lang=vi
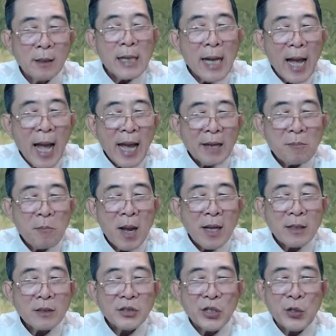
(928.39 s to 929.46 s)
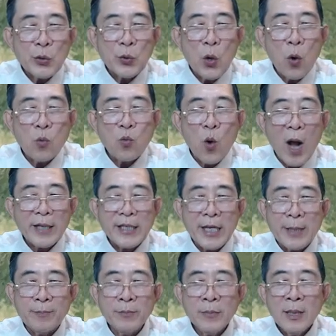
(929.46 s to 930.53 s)
Hai mắt thiêu đốt quả
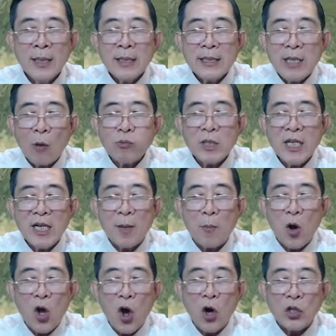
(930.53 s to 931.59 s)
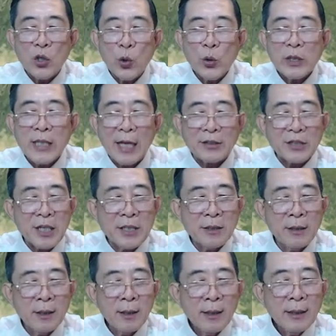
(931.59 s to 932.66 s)
diễm giống như là một ngọn núi thành tinh.
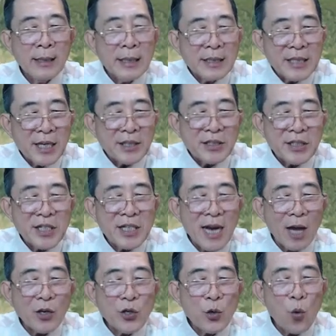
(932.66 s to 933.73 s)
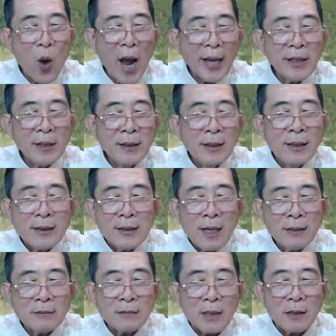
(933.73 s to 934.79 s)
Nhìn như là yêu quái,
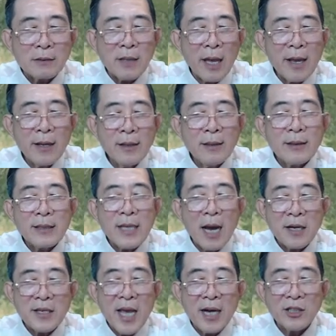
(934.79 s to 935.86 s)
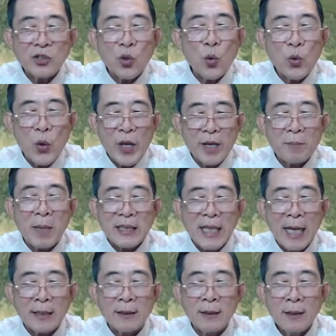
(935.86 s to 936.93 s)
trên thực tế chân nhân tu luyện mà
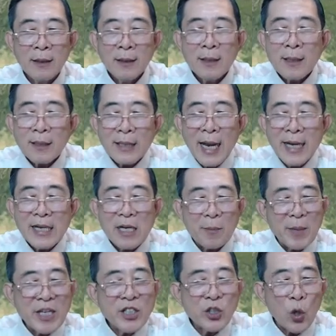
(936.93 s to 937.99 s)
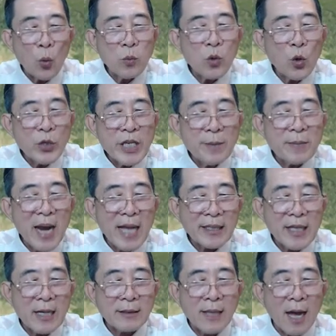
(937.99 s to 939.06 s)
thành. Đây là biến chủng của Diêm La
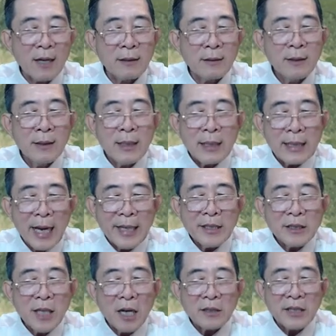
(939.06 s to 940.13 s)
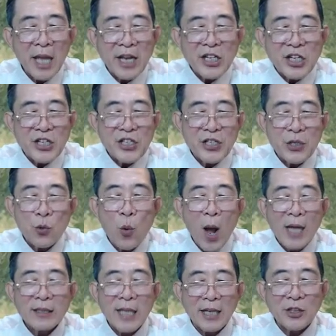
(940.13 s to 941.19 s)
chân thần lấy thân thể người
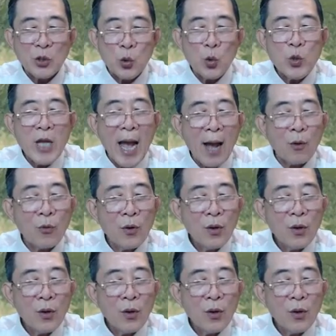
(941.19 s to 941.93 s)
quá thành núi cao.